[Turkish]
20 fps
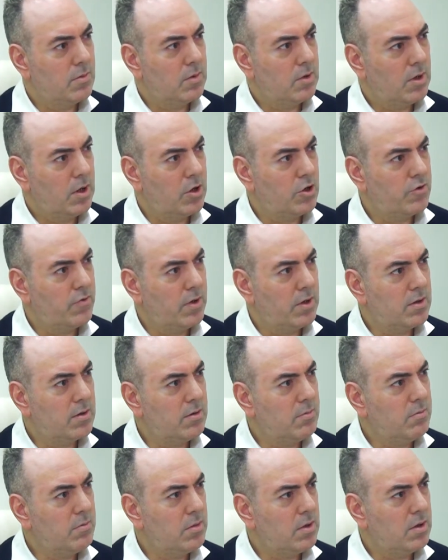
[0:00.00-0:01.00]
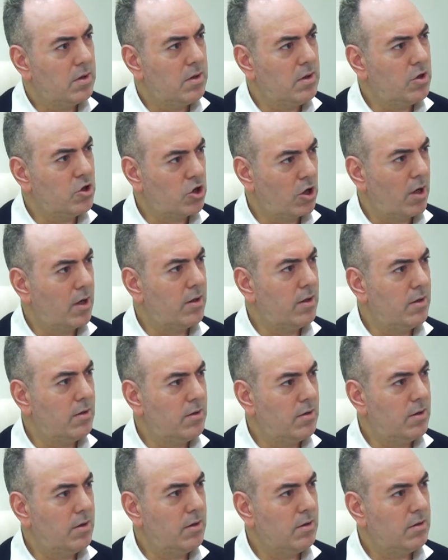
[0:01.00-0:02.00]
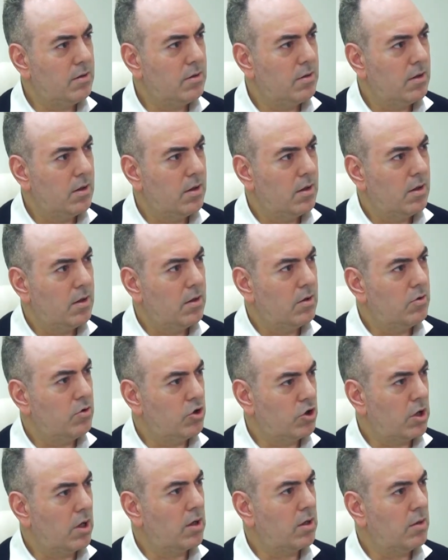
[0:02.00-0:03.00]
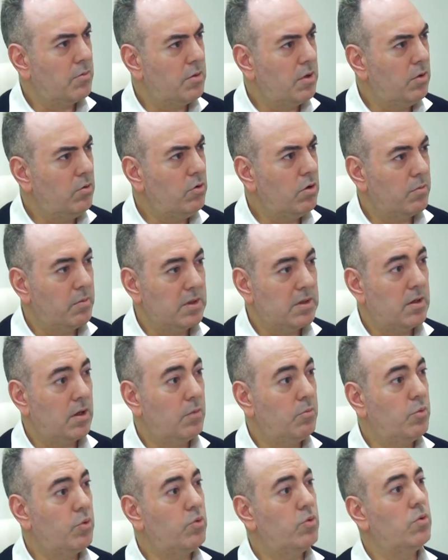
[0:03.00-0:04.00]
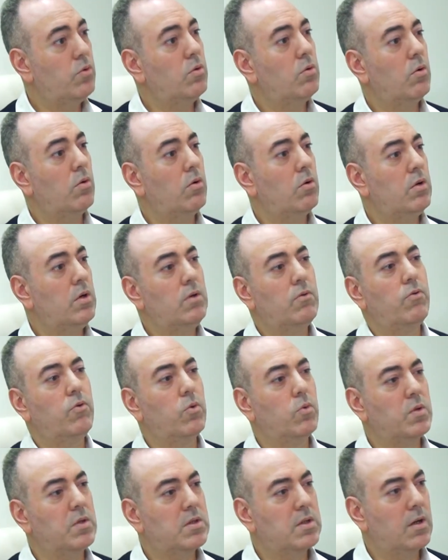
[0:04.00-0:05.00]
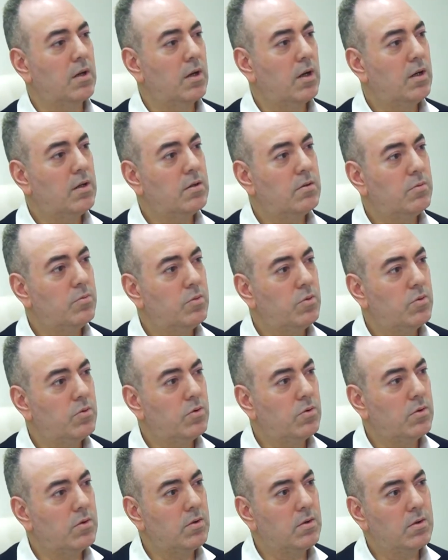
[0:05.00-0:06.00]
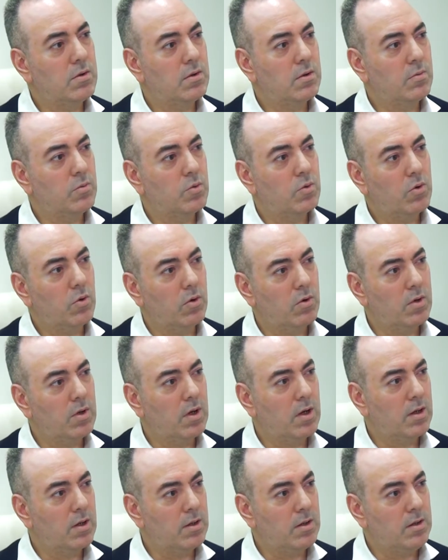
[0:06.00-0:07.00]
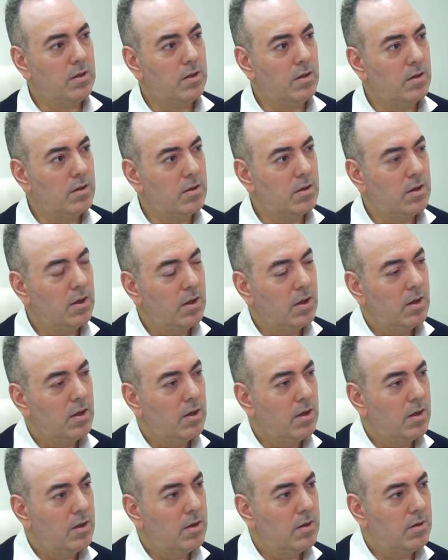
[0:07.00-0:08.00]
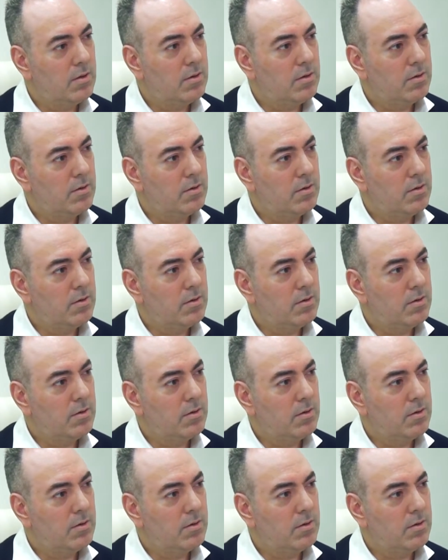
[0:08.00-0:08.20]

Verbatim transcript: keşfettim nişane diye dışarıda biliniyor. Mesela bütün o influencerlar, bütün e, bu konularla ilgili e,